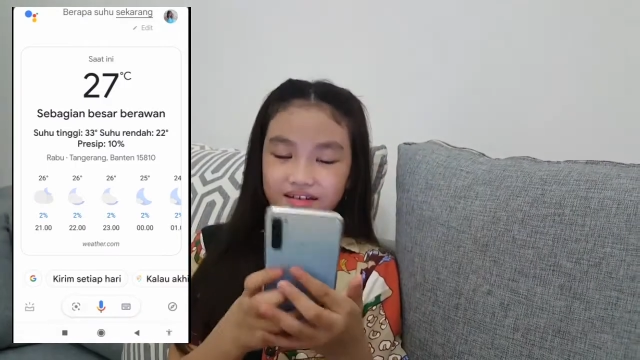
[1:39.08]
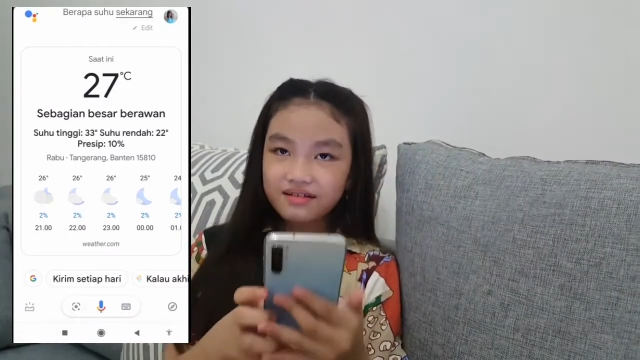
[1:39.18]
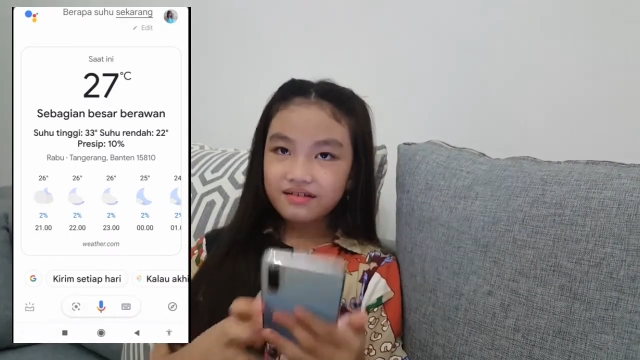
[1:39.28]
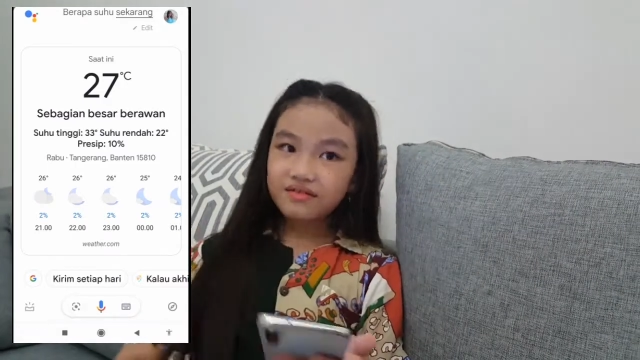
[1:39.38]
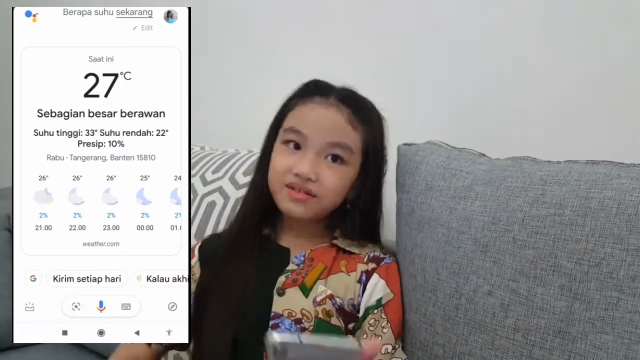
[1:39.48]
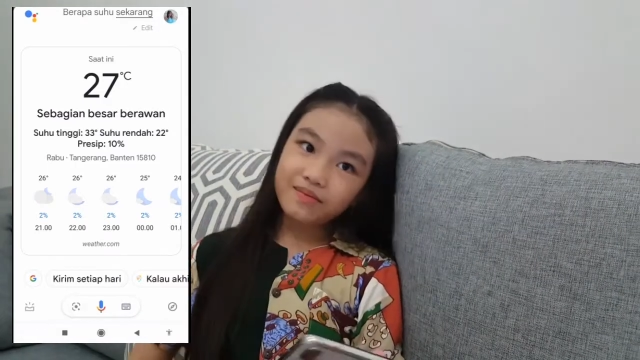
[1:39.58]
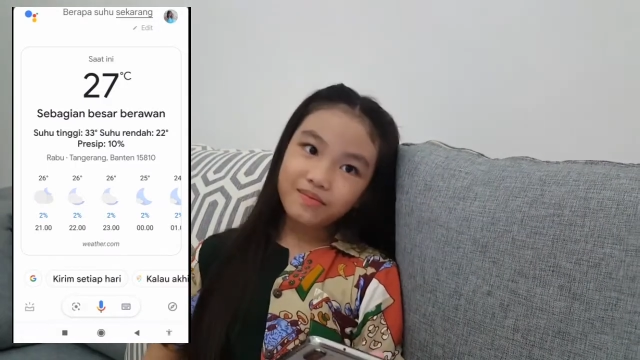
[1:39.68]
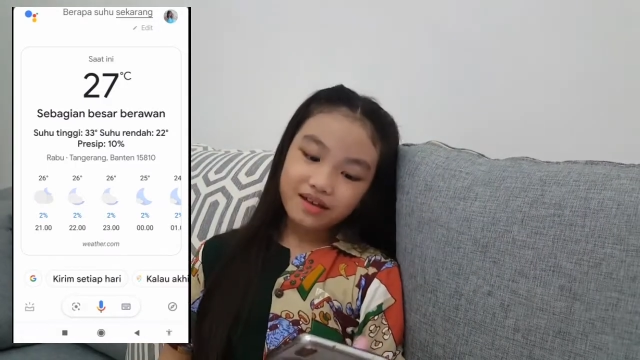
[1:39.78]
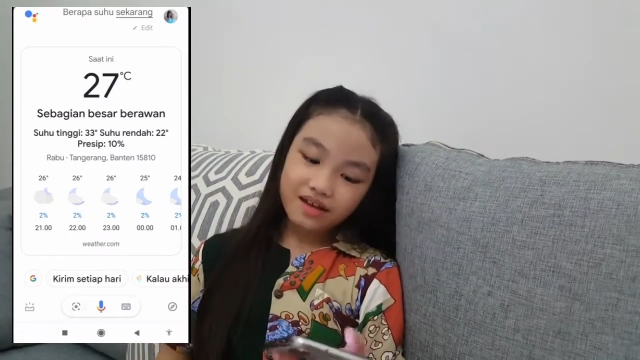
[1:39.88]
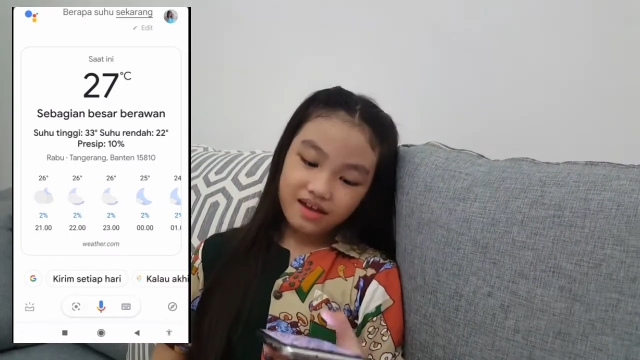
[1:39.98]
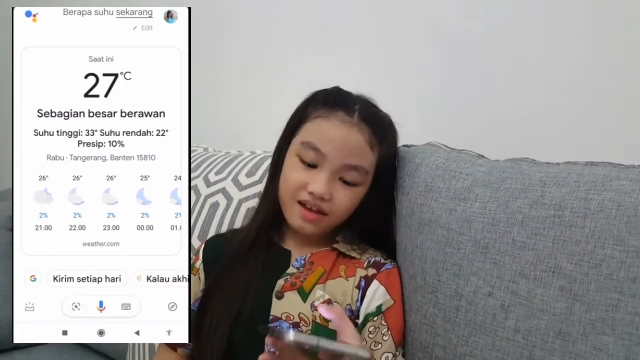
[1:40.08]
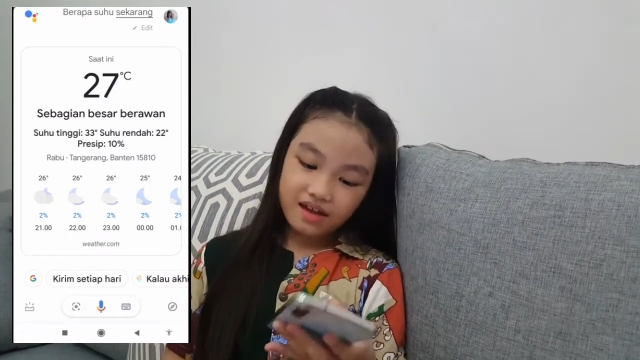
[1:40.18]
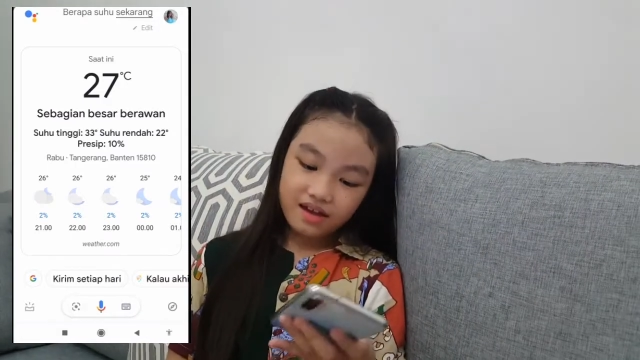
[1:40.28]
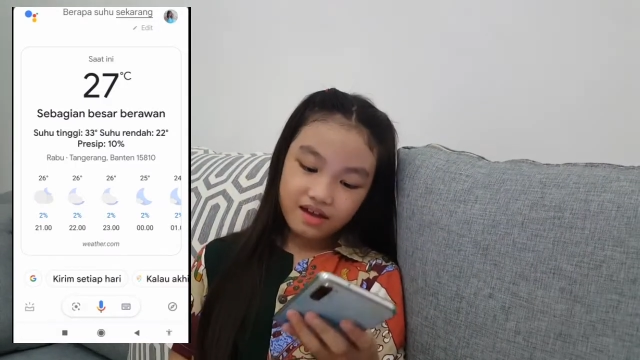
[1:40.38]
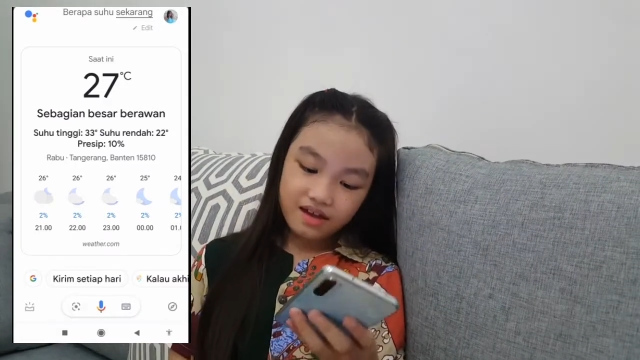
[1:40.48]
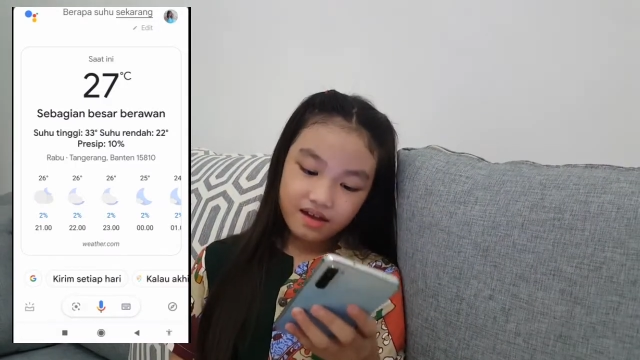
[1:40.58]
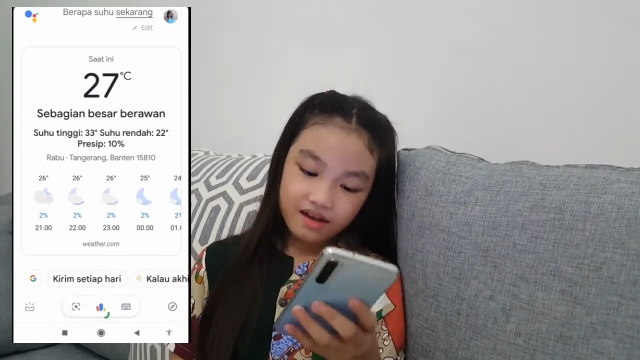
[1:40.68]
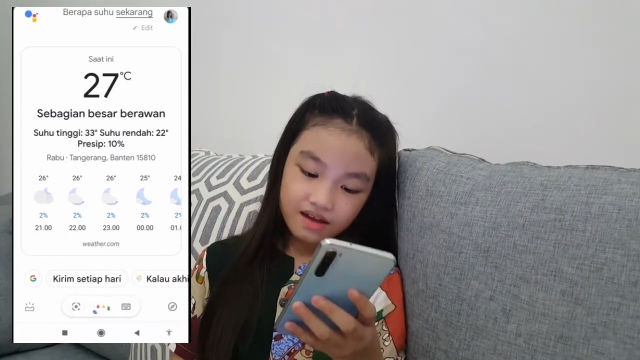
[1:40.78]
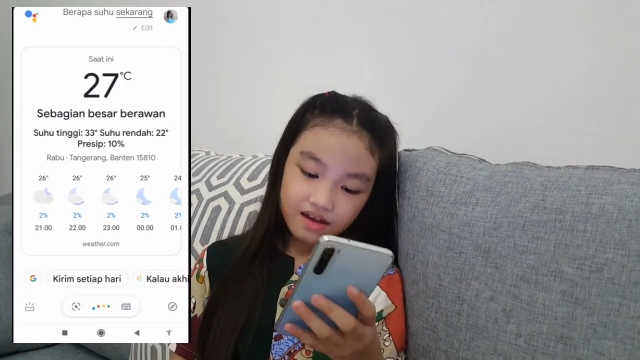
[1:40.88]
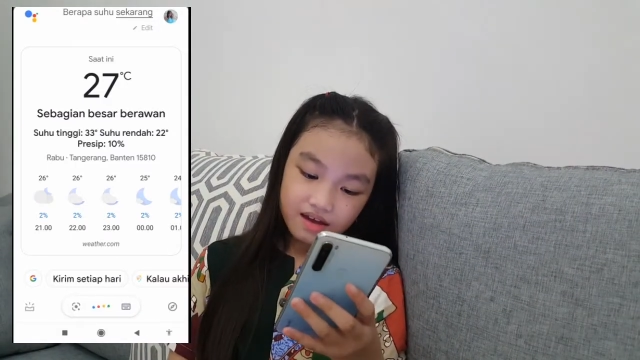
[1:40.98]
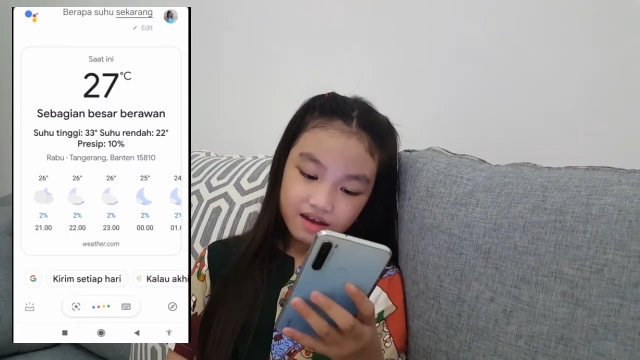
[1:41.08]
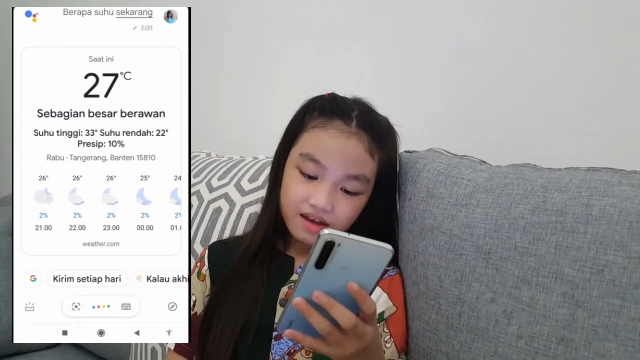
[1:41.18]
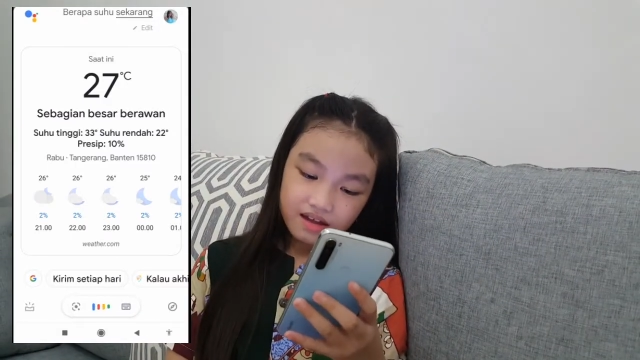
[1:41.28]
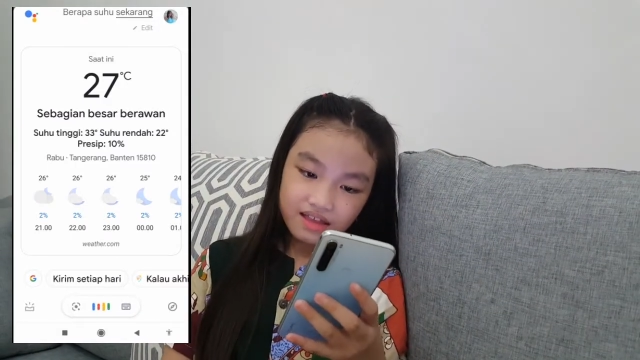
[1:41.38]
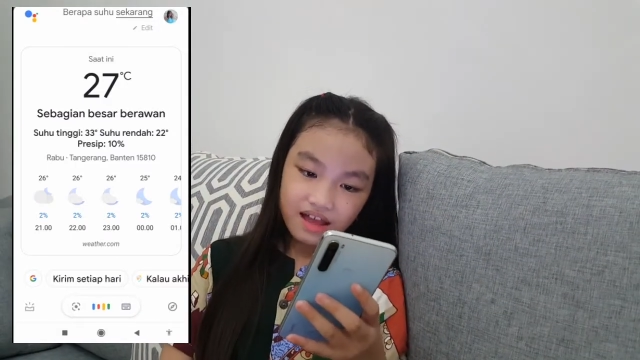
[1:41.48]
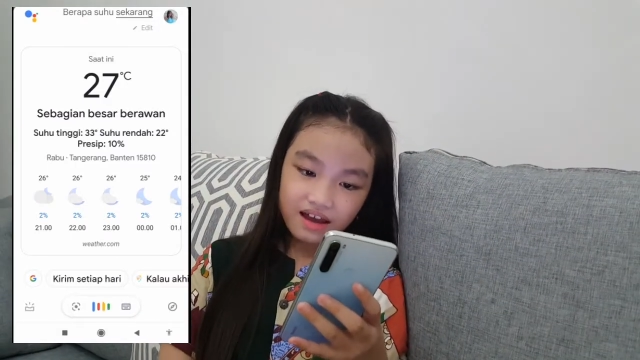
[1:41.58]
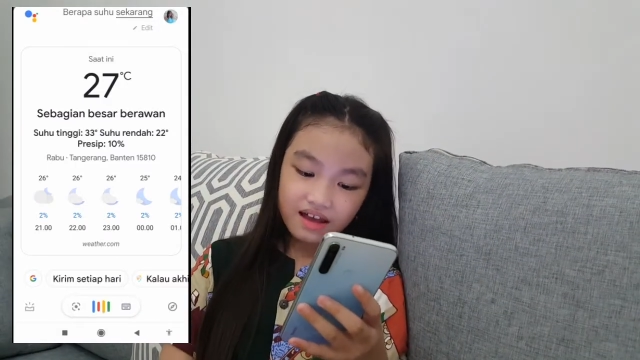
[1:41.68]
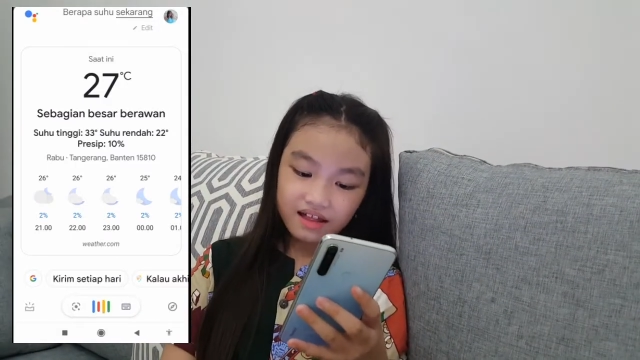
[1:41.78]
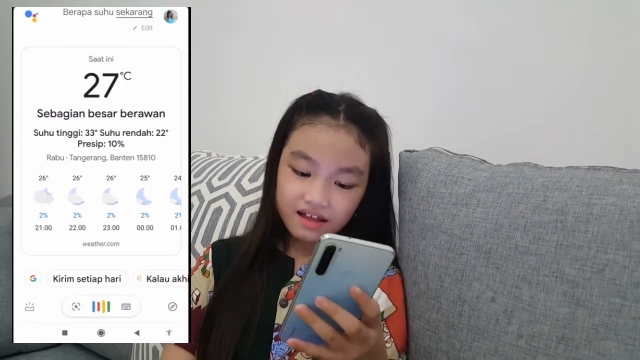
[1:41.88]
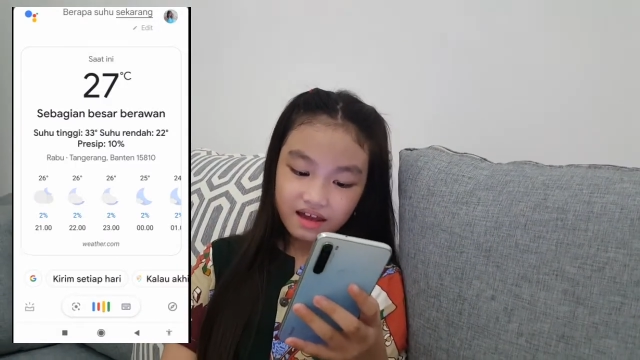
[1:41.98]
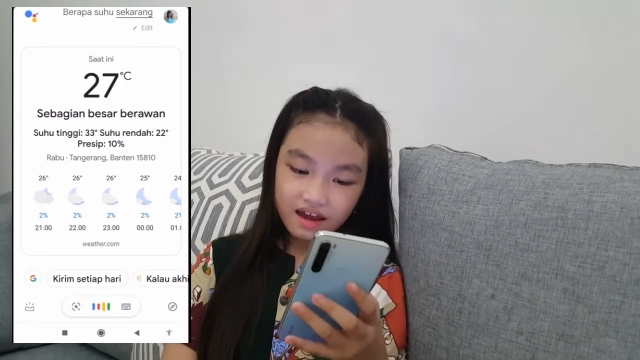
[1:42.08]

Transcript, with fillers: Terus apa lagi? Tanggal